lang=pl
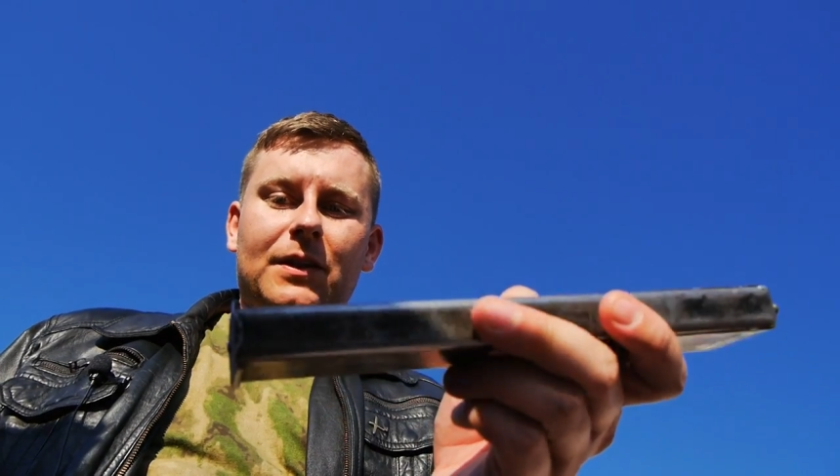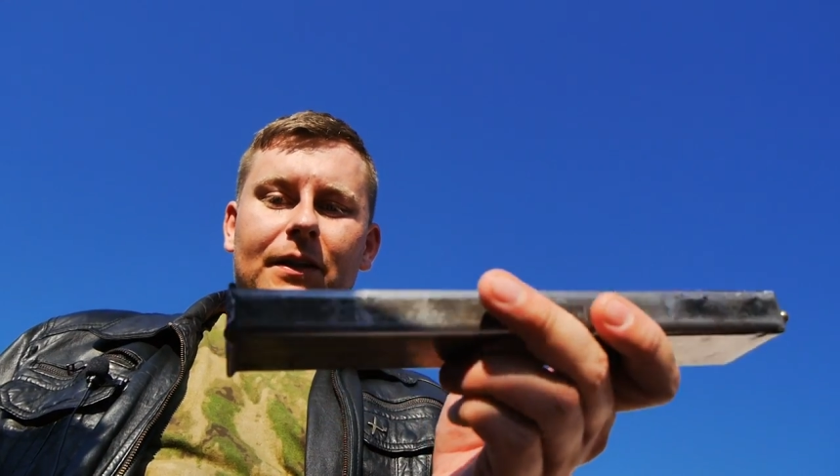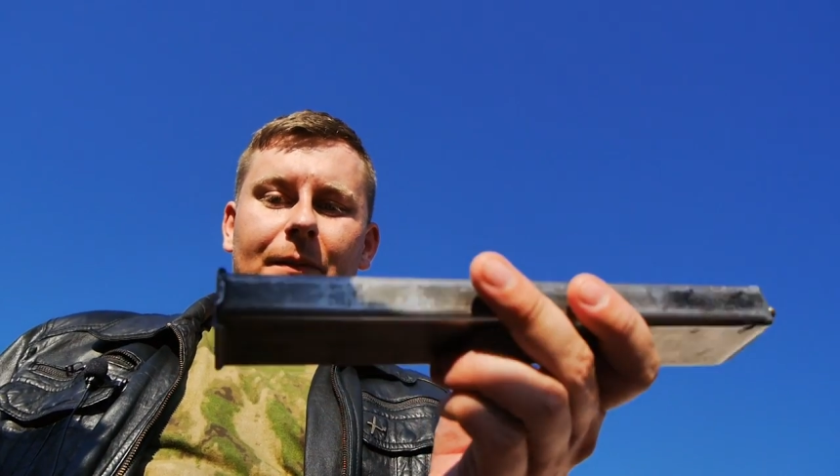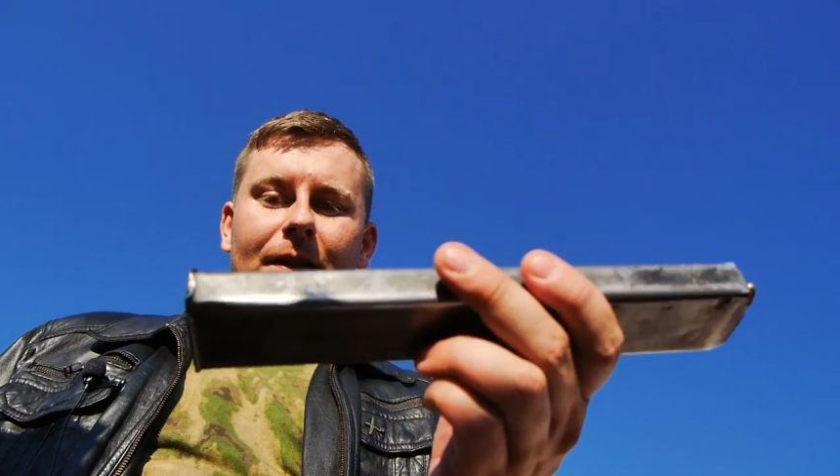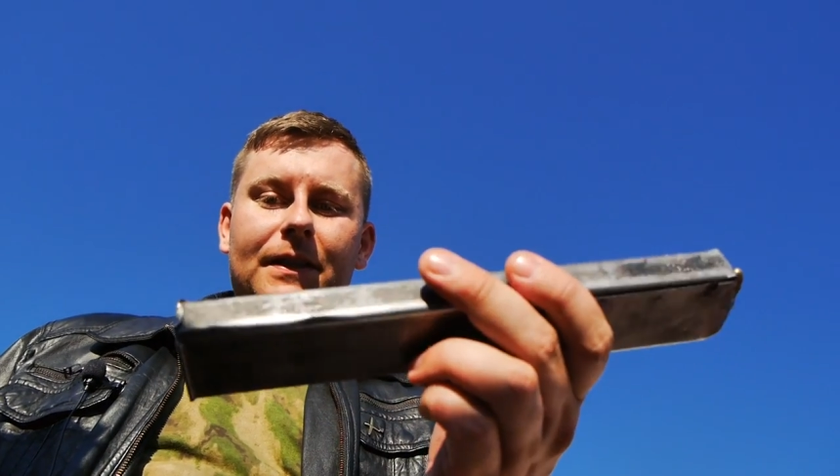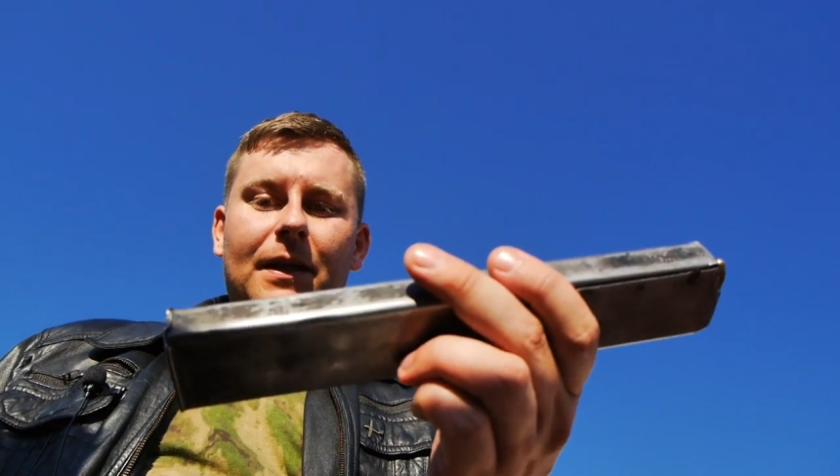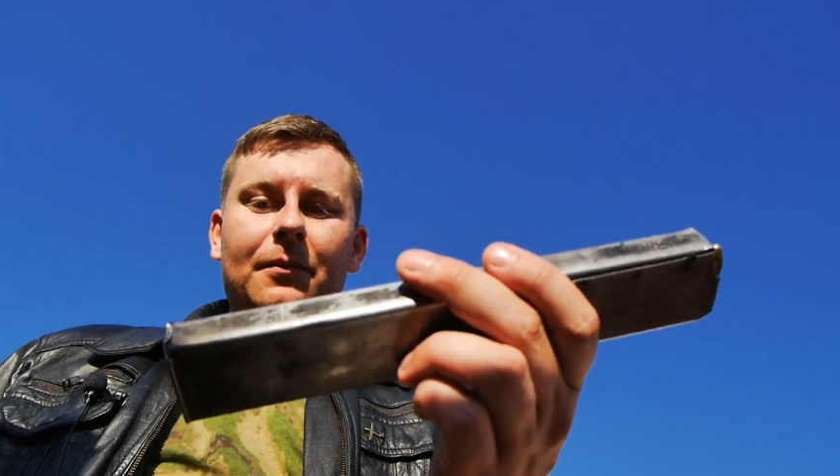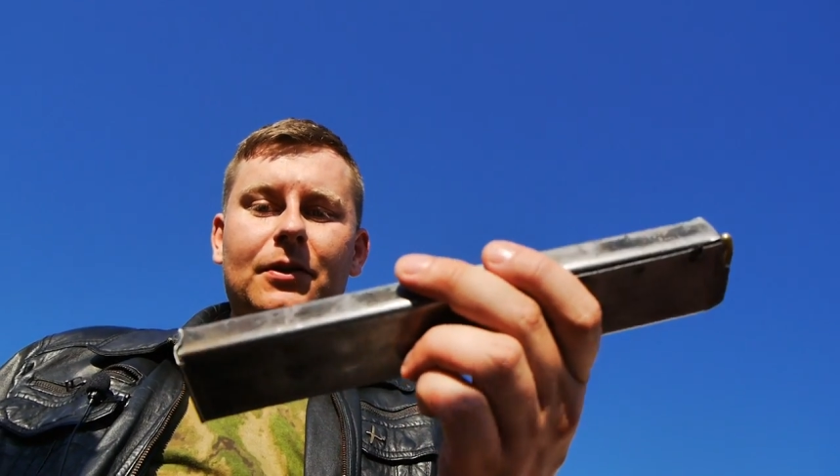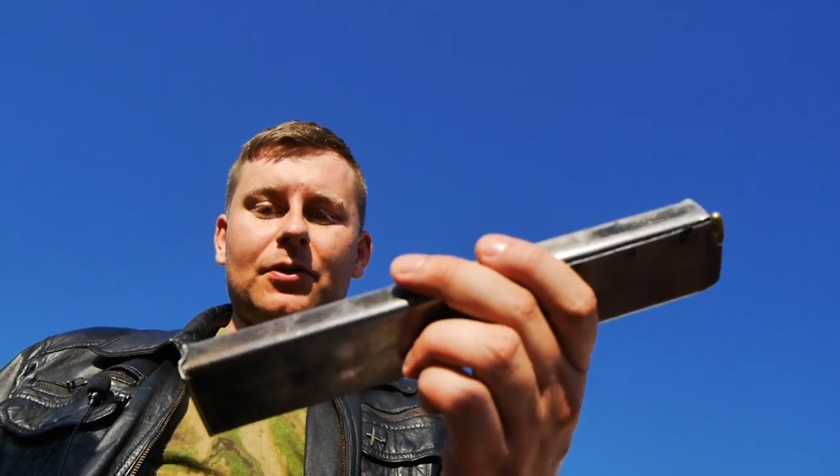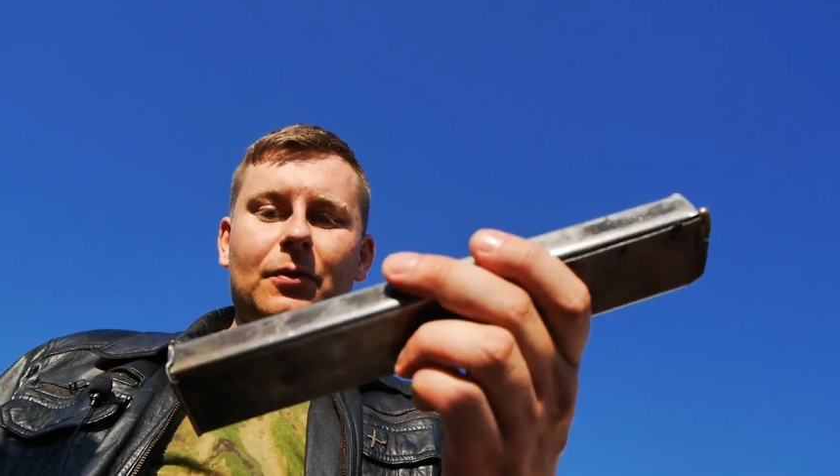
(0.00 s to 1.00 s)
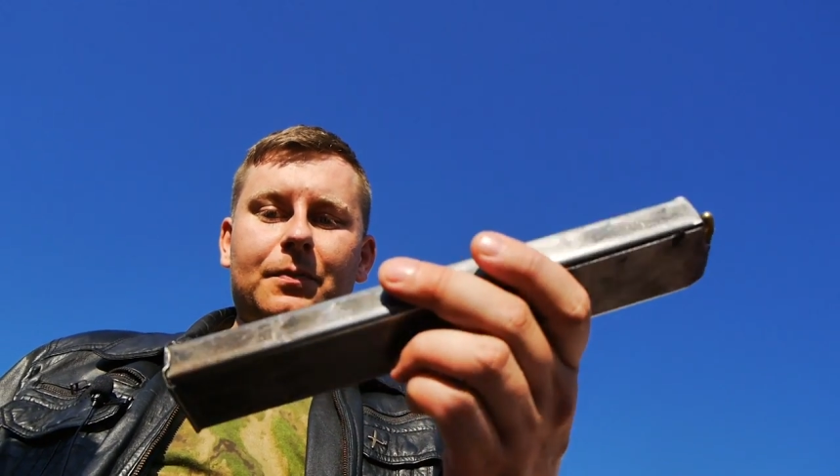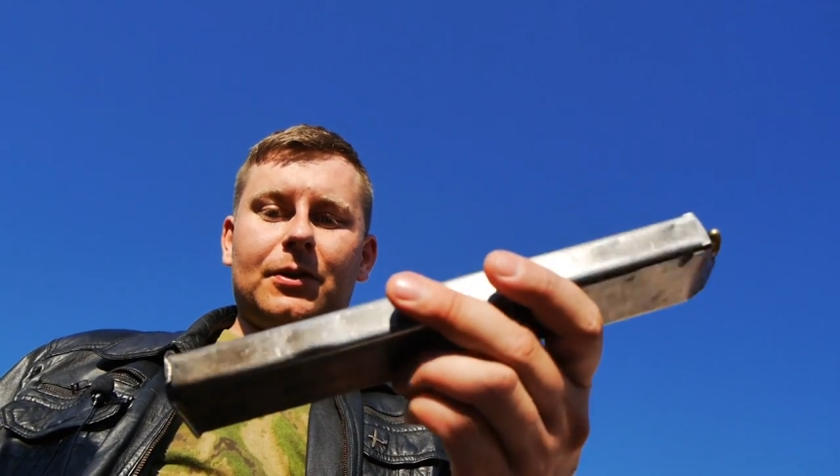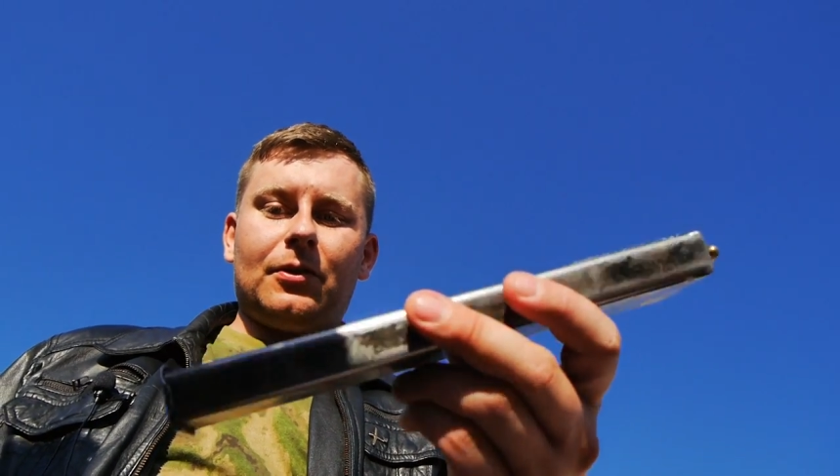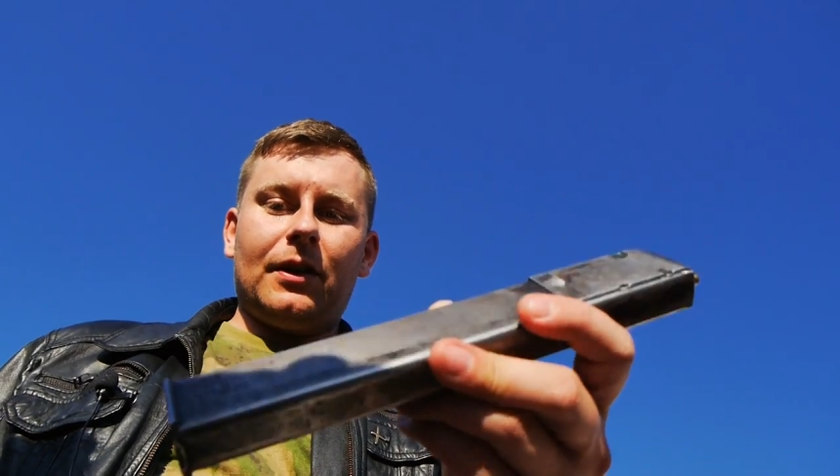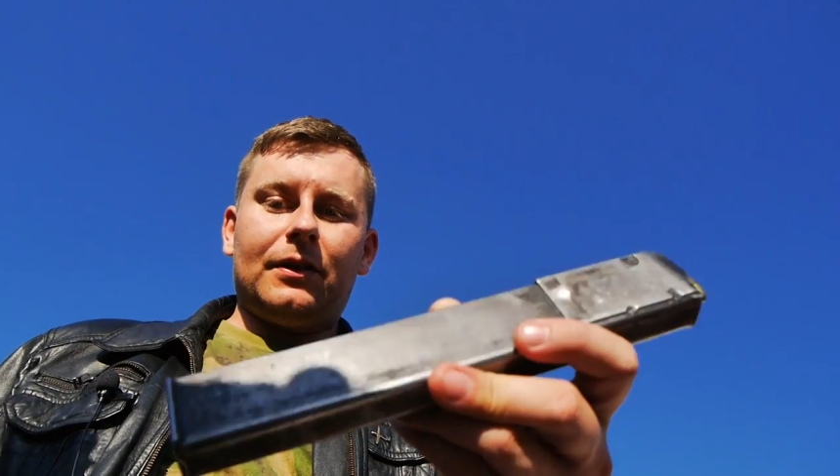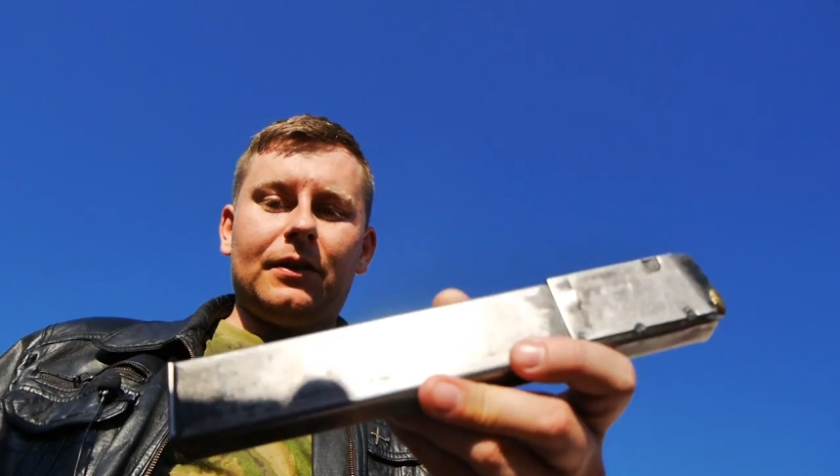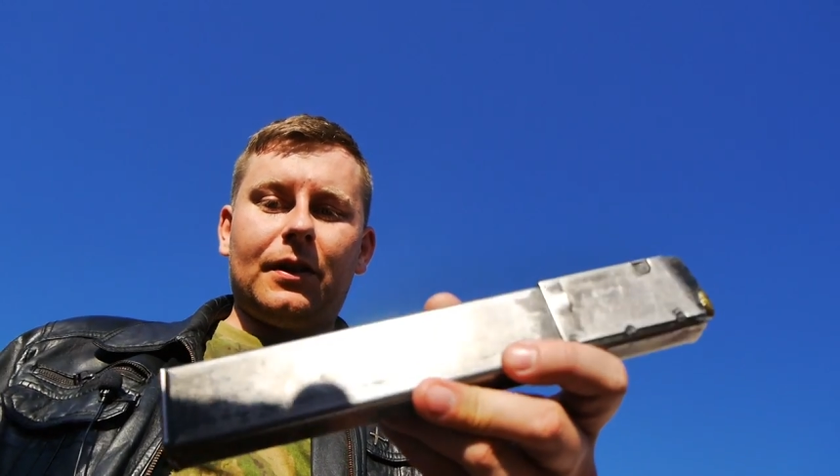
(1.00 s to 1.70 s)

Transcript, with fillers: zatem tej samej co pistolety